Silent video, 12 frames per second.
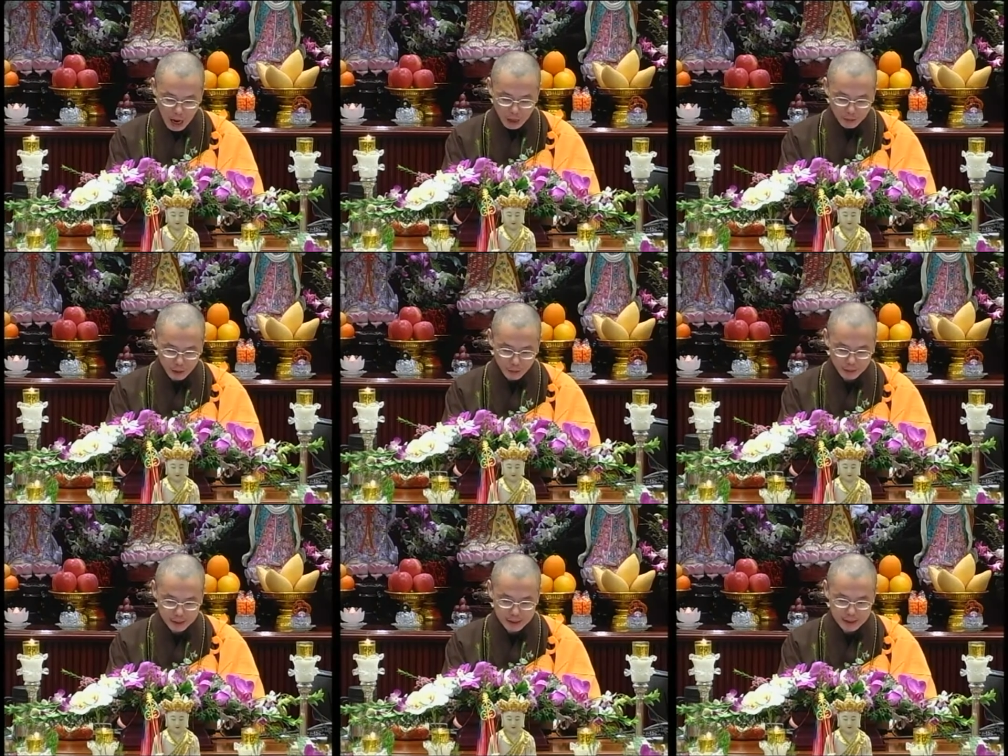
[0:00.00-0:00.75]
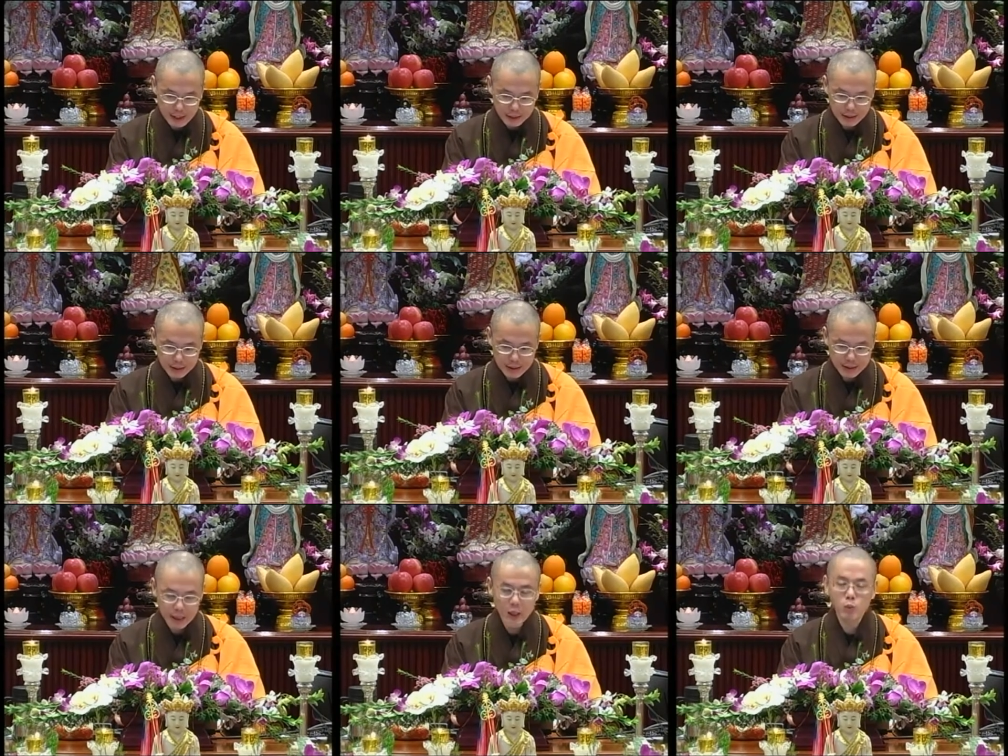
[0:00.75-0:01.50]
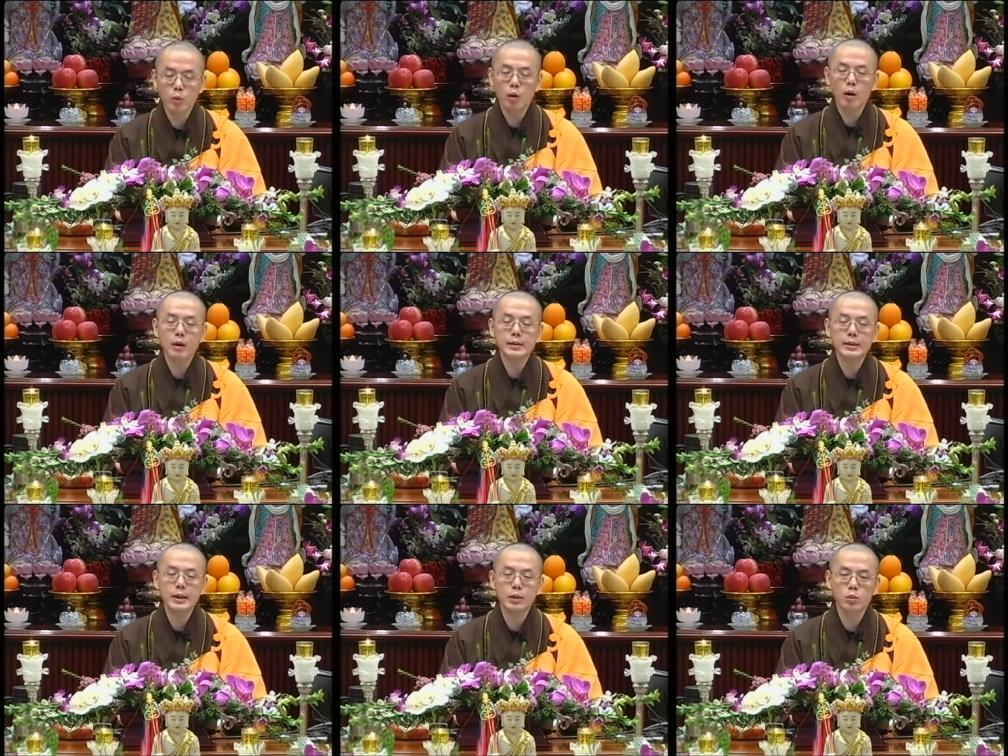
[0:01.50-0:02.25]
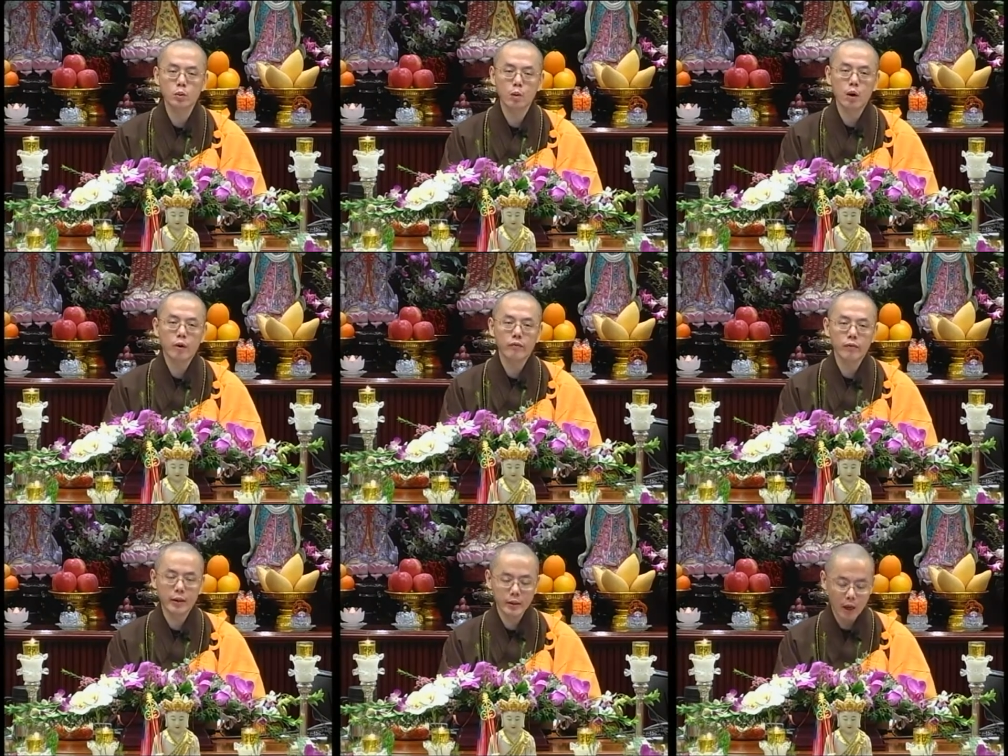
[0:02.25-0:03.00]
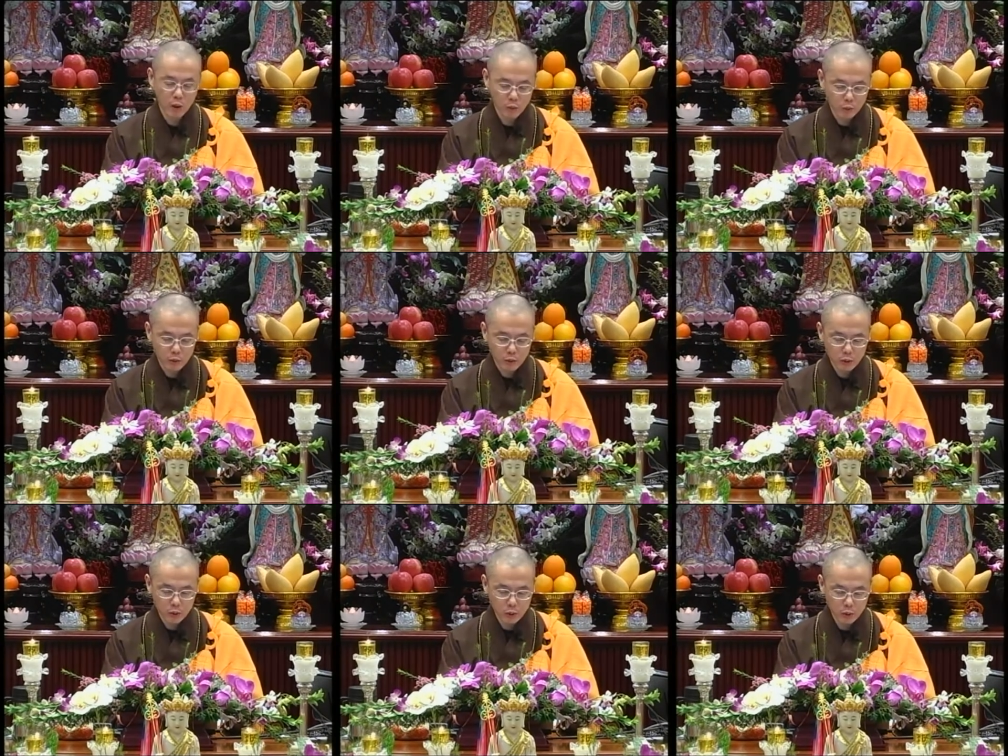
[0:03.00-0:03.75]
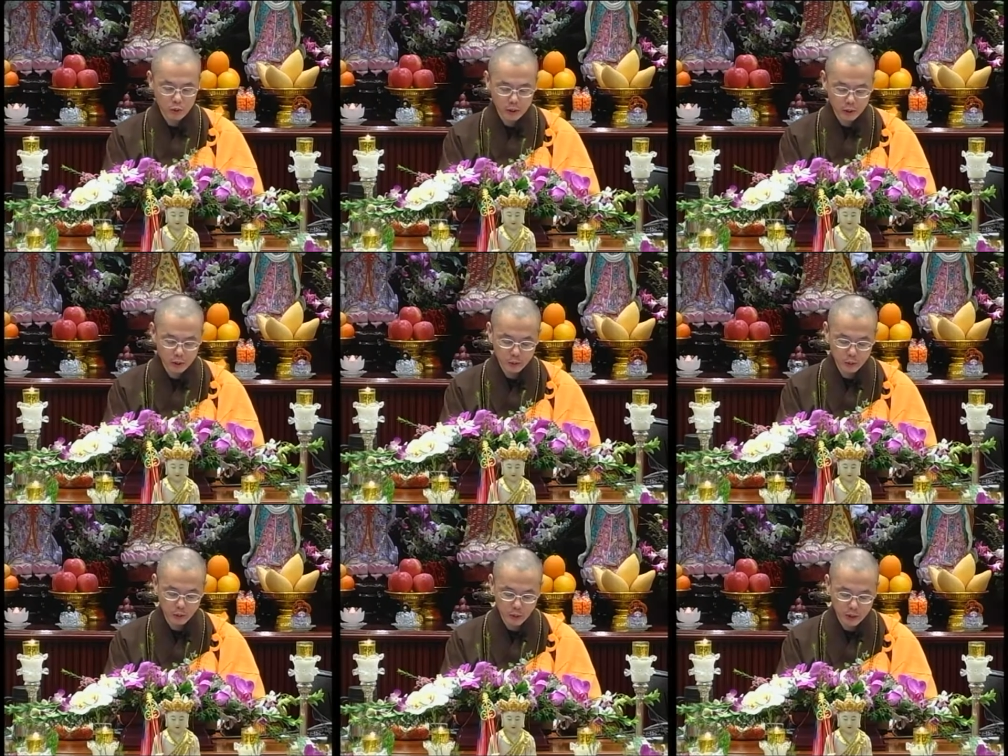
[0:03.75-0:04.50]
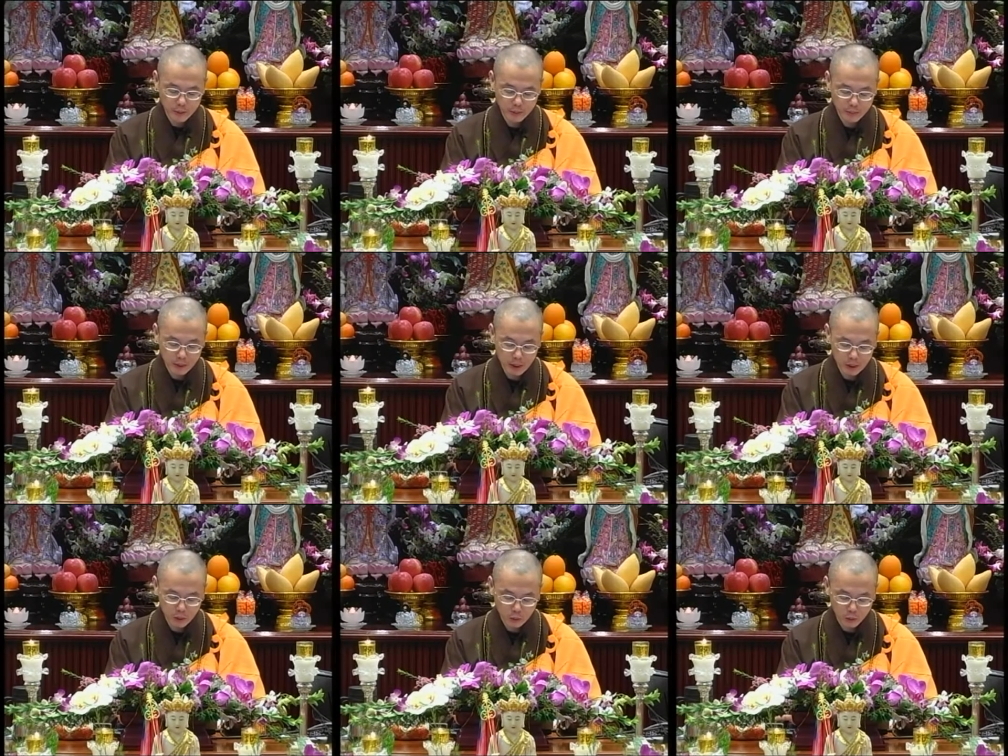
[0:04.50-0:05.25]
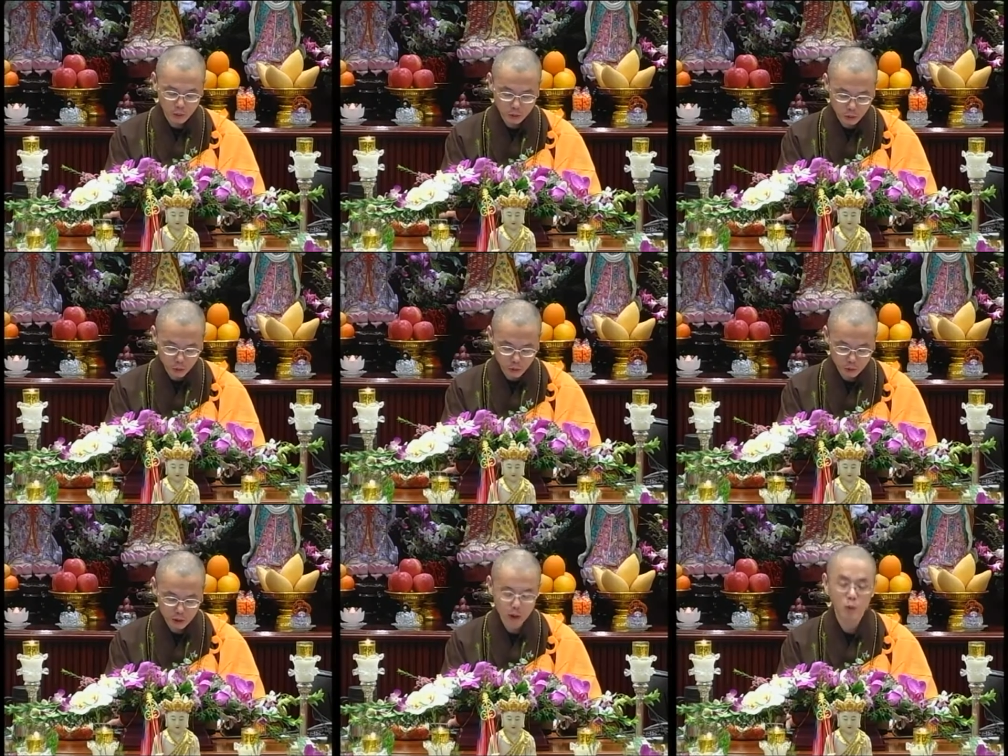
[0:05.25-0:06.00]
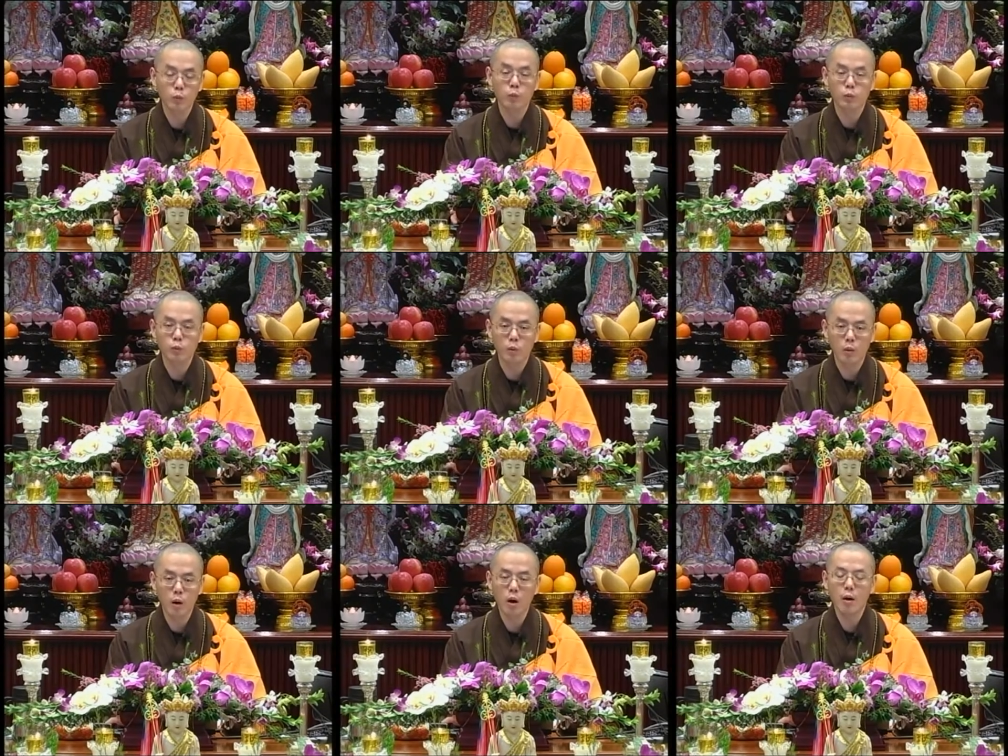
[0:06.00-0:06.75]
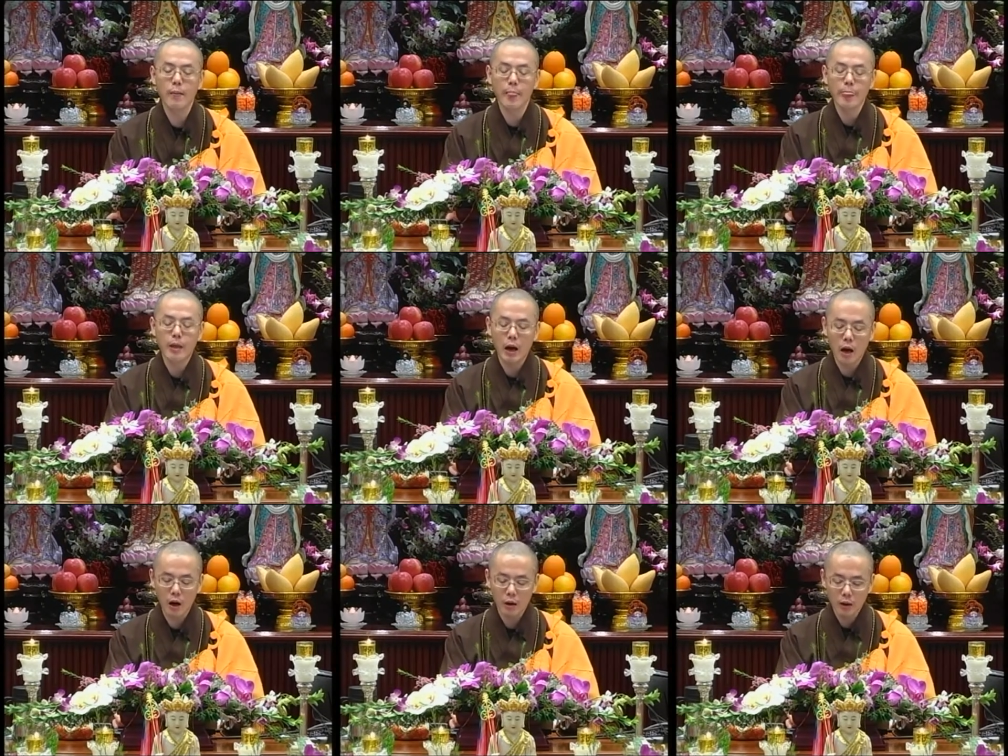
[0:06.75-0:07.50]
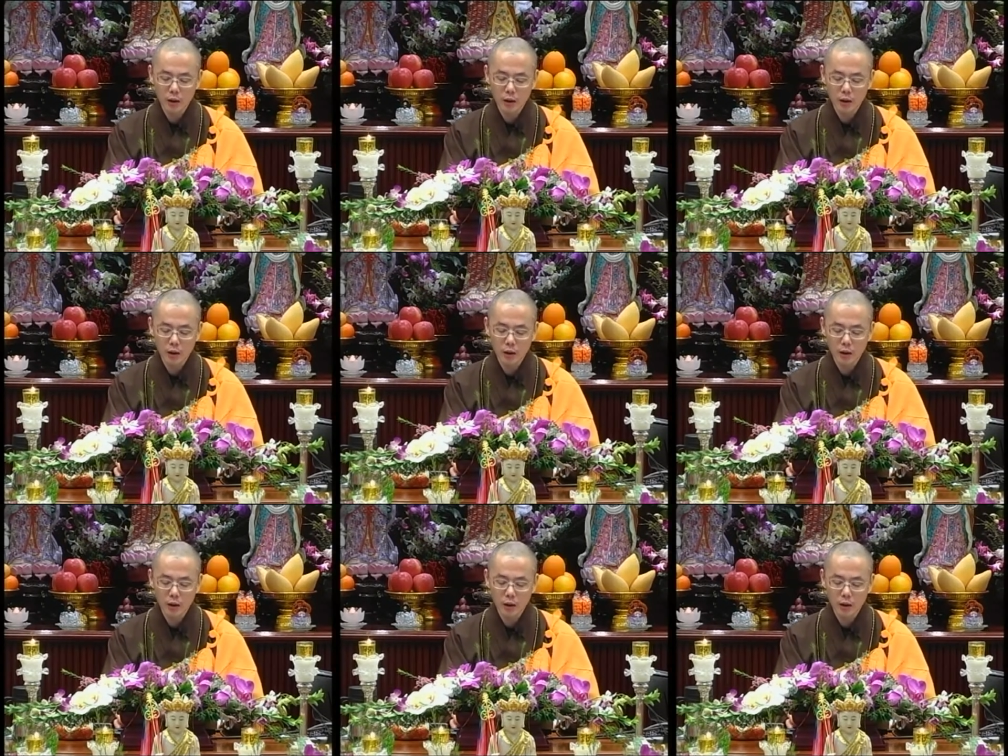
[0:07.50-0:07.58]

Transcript: 阿弥陀经讲的劫浊、见浊、烦恼浊、众生浊跟命浊中这五浊，好，